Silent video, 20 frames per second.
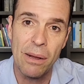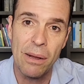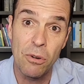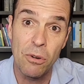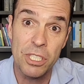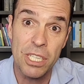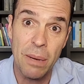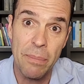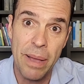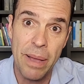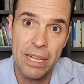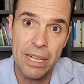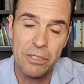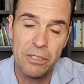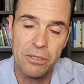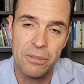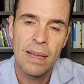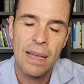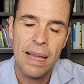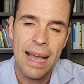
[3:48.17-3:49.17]
o
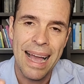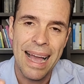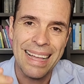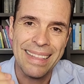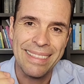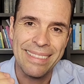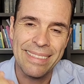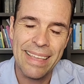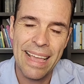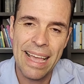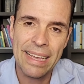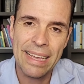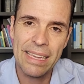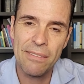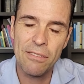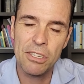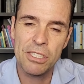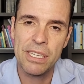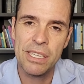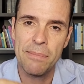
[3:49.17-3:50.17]
diabético. Até
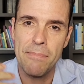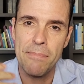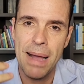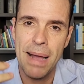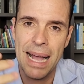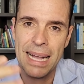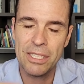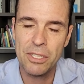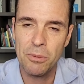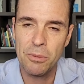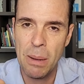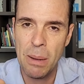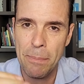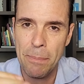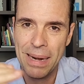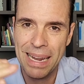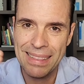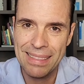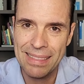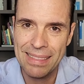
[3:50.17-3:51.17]
que você mate uma
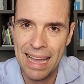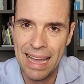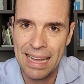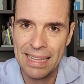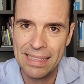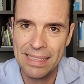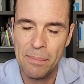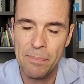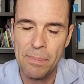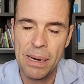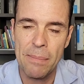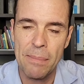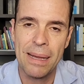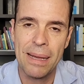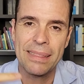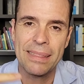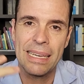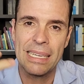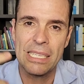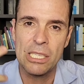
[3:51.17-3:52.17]
pratada para
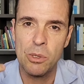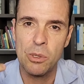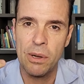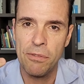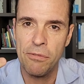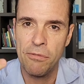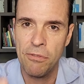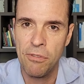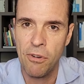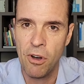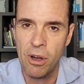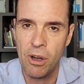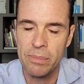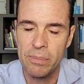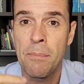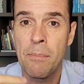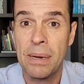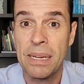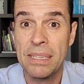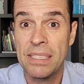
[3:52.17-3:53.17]
matar sua
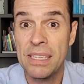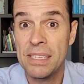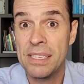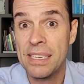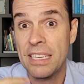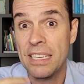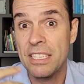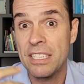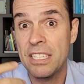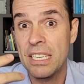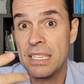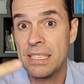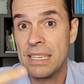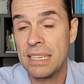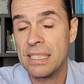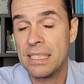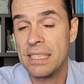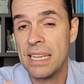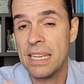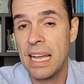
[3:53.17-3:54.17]
fome, para se sentir
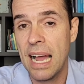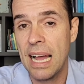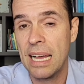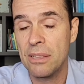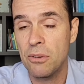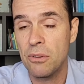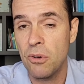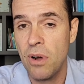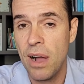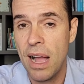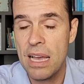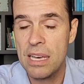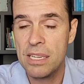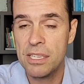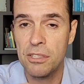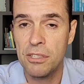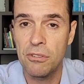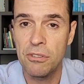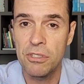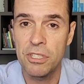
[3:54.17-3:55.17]
saciado o
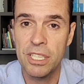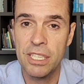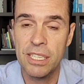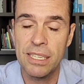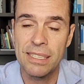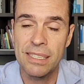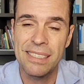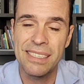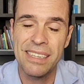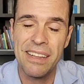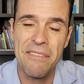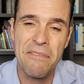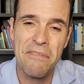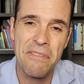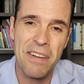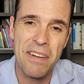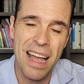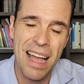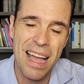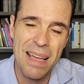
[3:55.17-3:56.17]
resto do dia, você
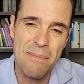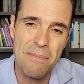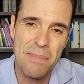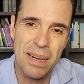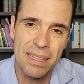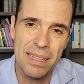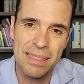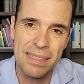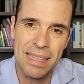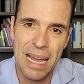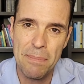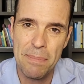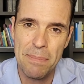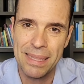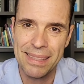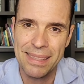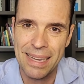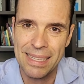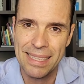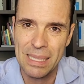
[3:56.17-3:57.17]
vai mandar a
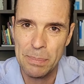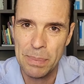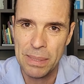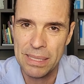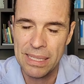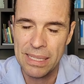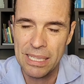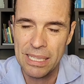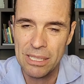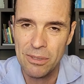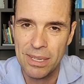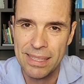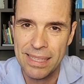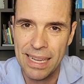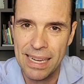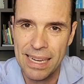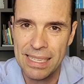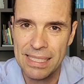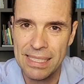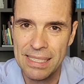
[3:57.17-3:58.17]
batata para dentro
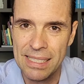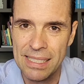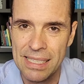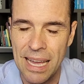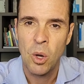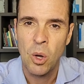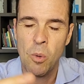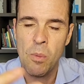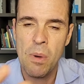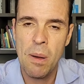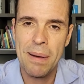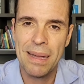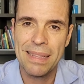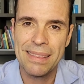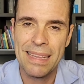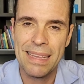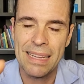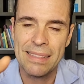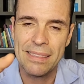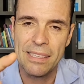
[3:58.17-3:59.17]
até cansar. Uma
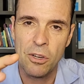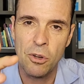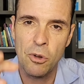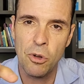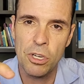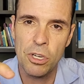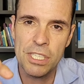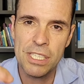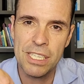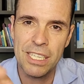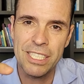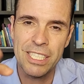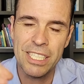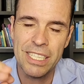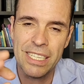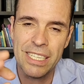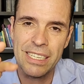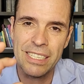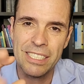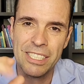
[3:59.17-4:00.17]
batata
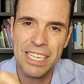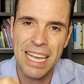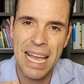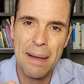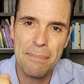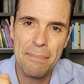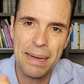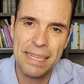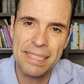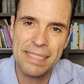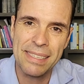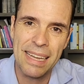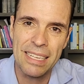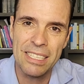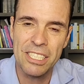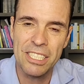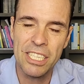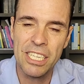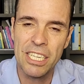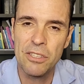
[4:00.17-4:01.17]
cozidinha, já
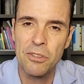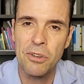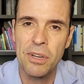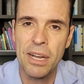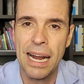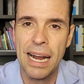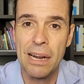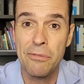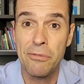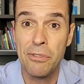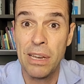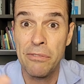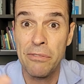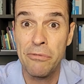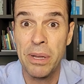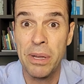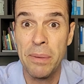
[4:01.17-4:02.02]
amassadinha no garfo, ela foi